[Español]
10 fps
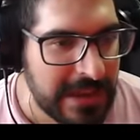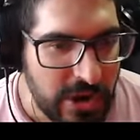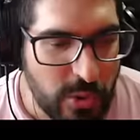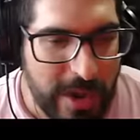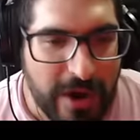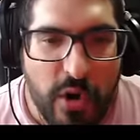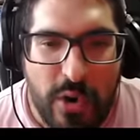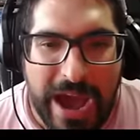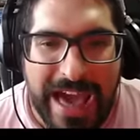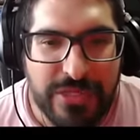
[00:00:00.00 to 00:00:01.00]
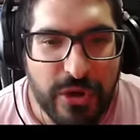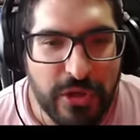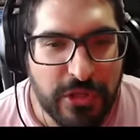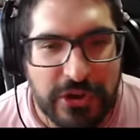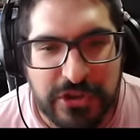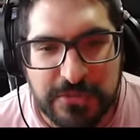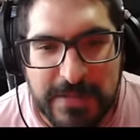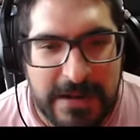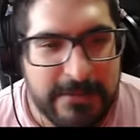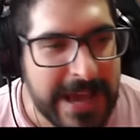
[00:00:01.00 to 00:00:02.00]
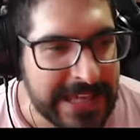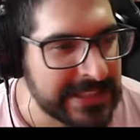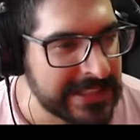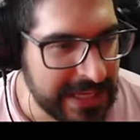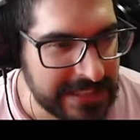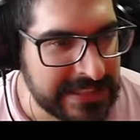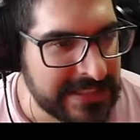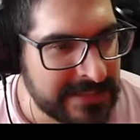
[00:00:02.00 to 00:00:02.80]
Lo he jugado dos mil veces.